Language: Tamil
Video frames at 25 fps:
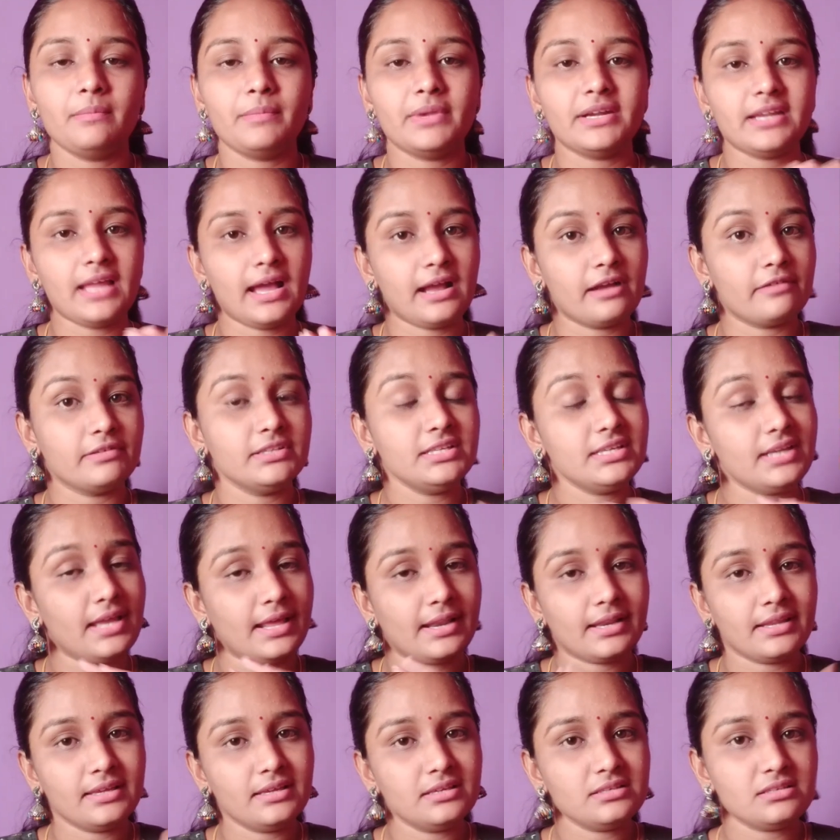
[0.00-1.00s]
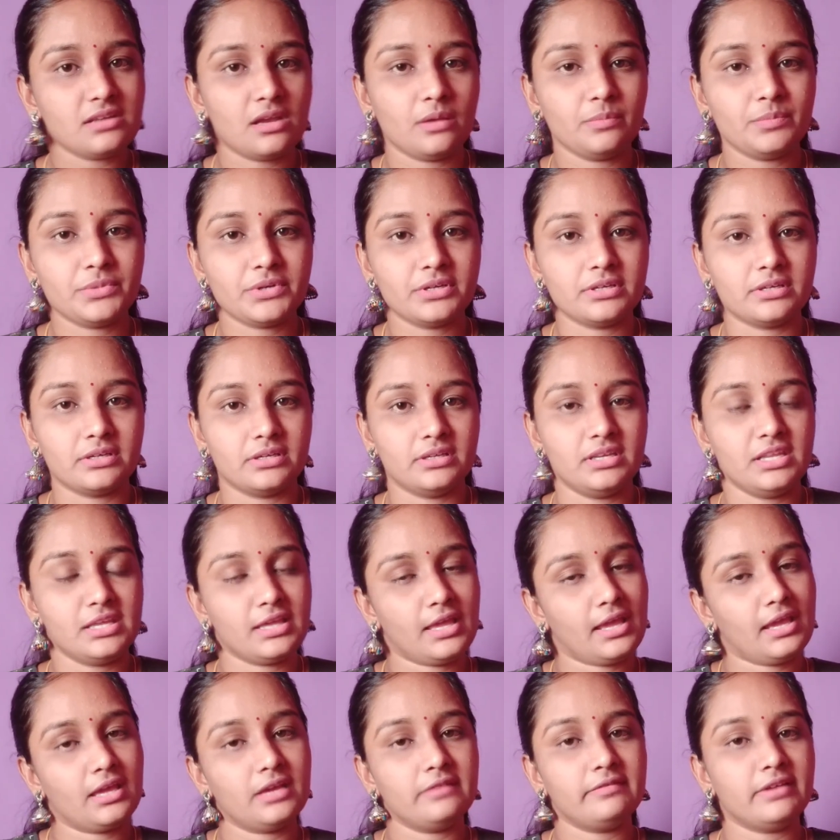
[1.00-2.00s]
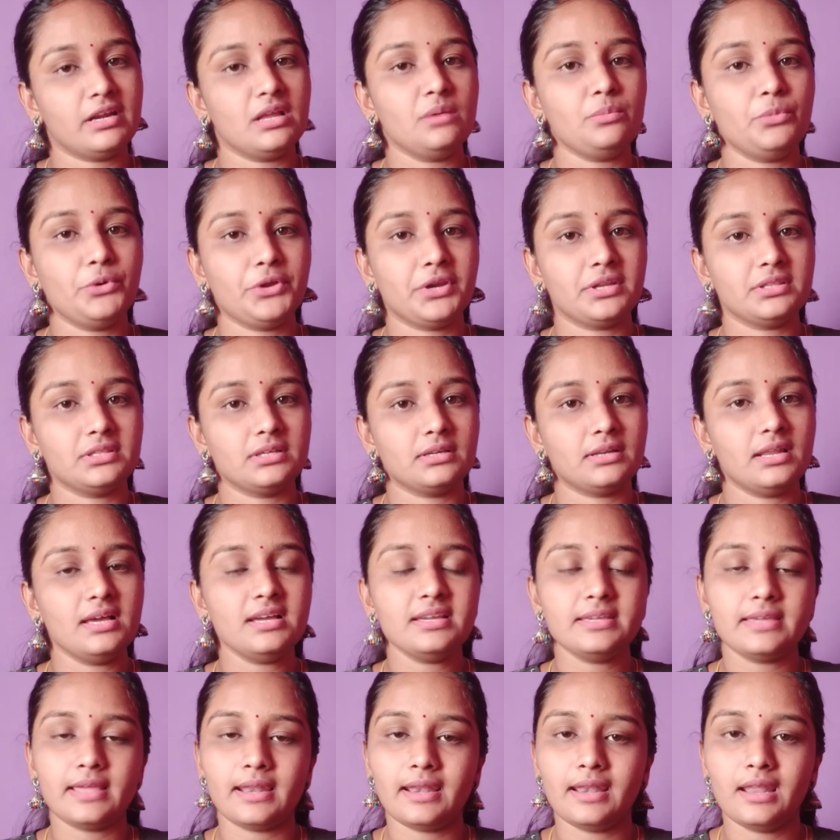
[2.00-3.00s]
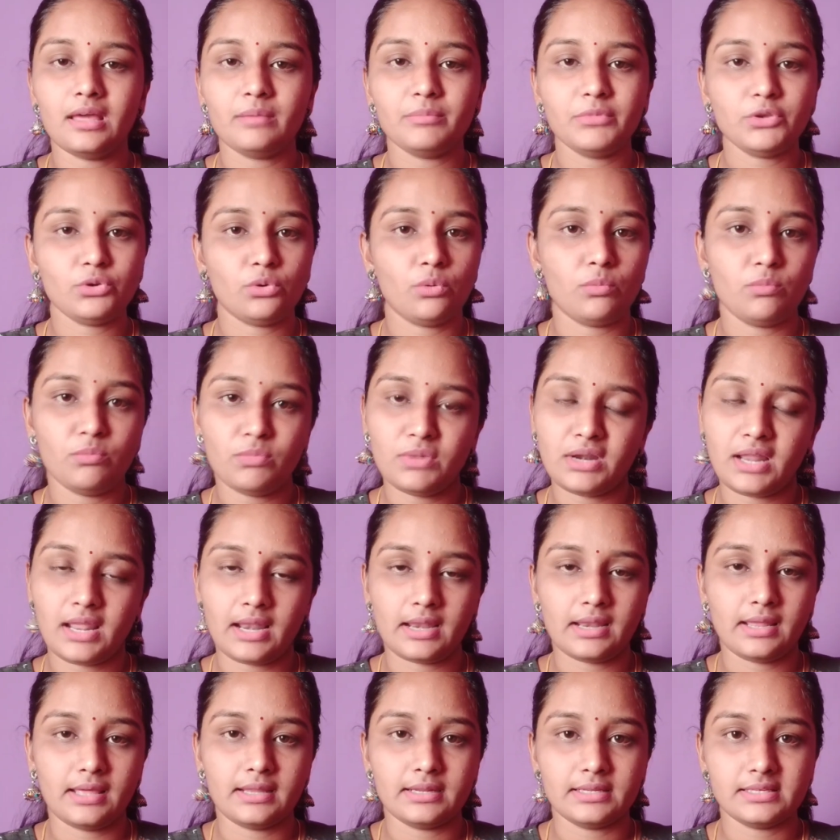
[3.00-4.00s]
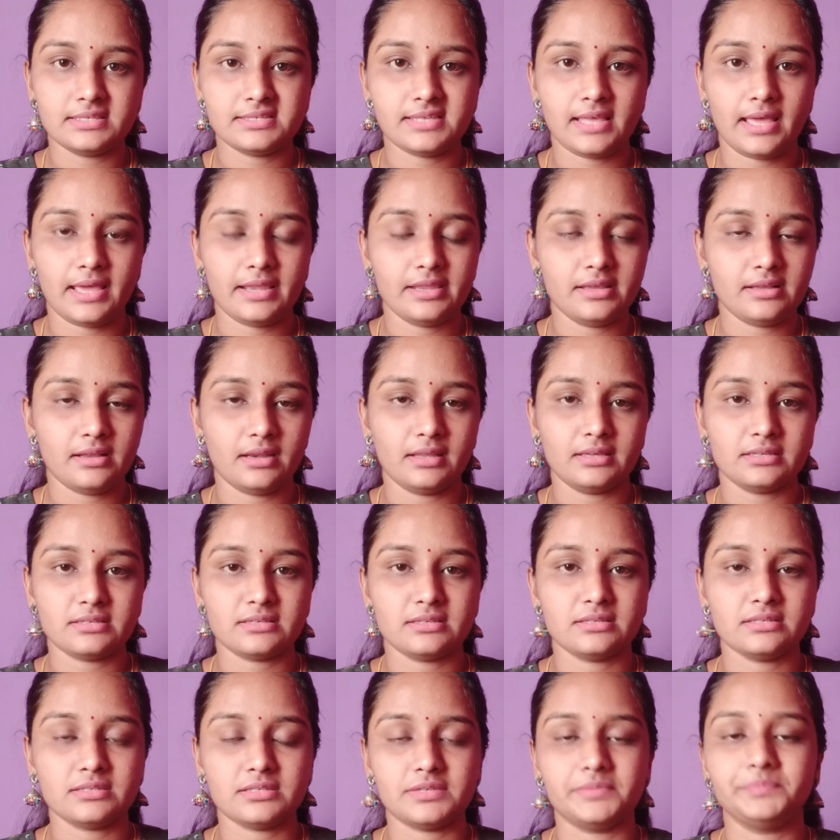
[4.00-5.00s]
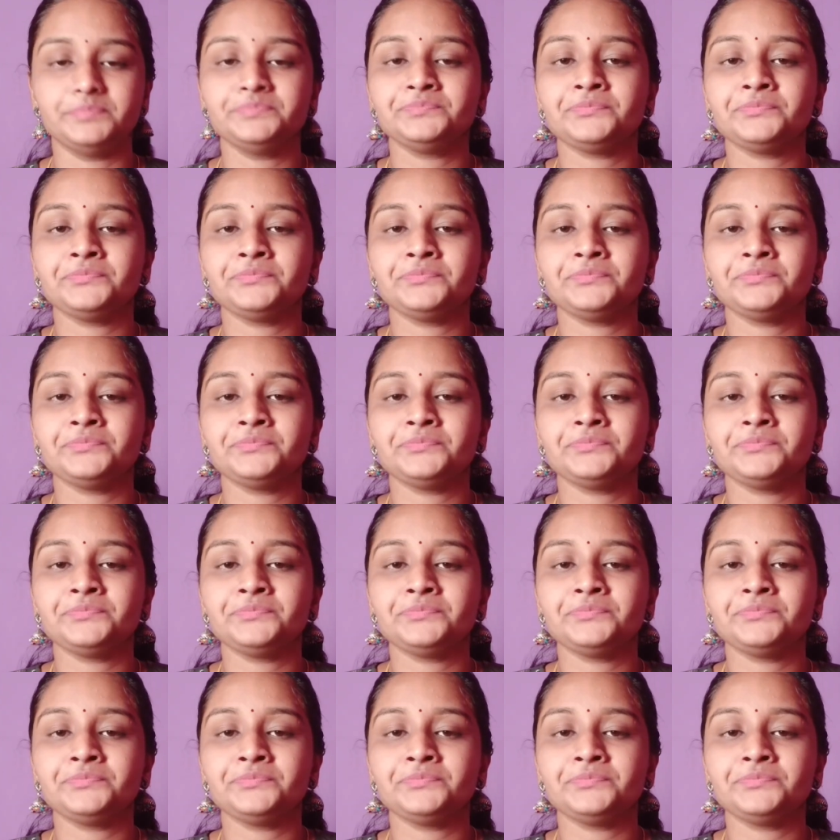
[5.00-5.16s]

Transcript: பட் அங்கே வந்து நிறைய ஷாப் இருக்குது நீங்கள் எங்கே வேணால் போய் எடுத்துக்கலாம் அங்கே எல்லாமே ரொம்ப நல்லா இருக்கு சாரி கலெக்ஷன்ஸ்